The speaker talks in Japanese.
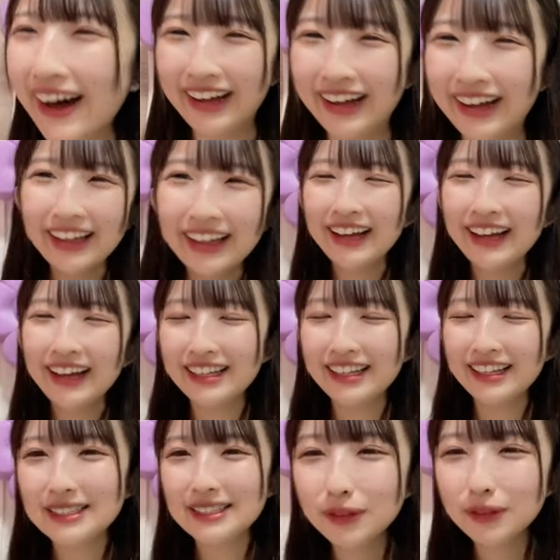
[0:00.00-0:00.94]
ねそうね
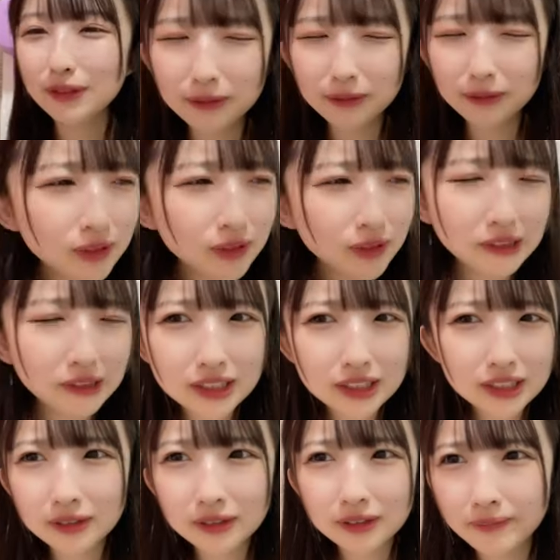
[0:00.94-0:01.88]
新公演は
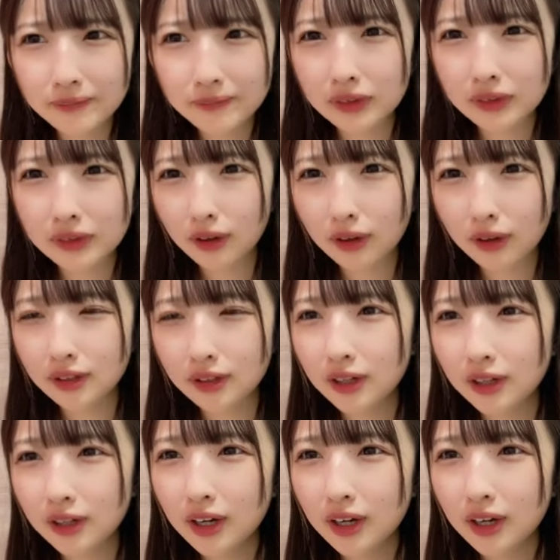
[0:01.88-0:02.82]
本当に
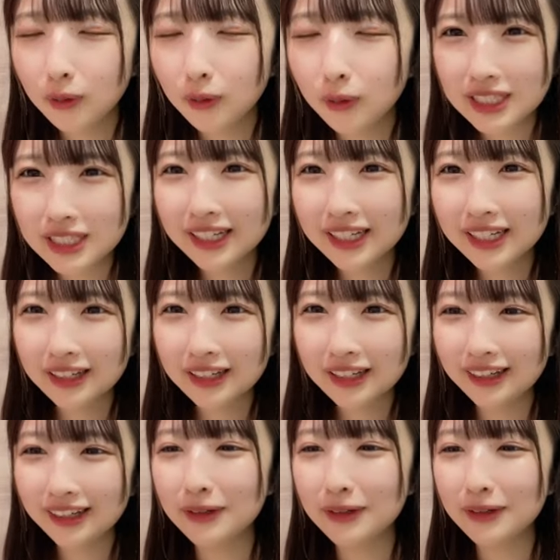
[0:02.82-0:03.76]
本当に声
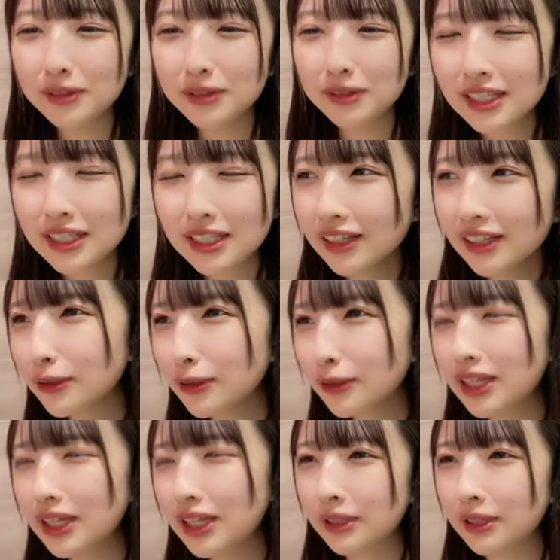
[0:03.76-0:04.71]
出して「行こうぜ
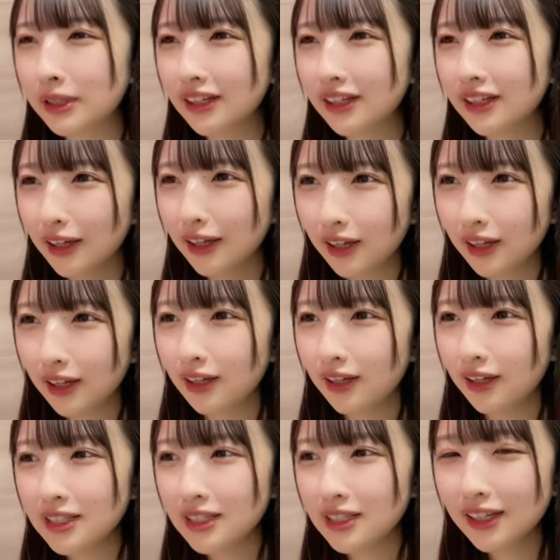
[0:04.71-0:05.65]
公演」めっちゃ良かっ
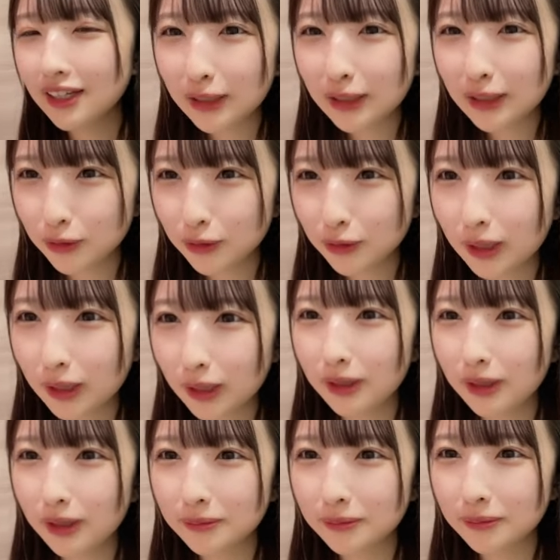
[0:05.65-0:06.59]
たよ本当
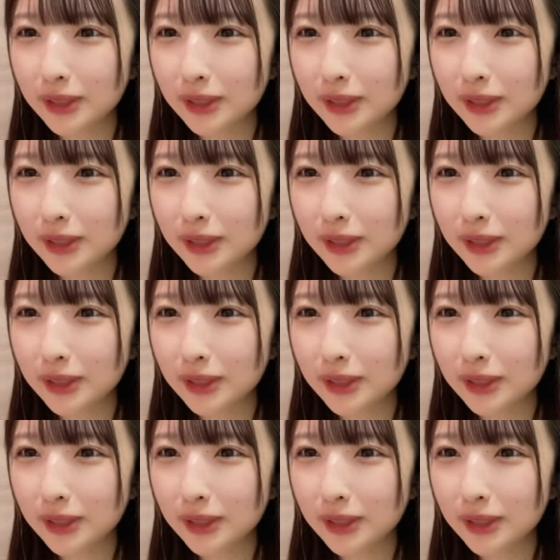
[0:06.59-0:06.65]
に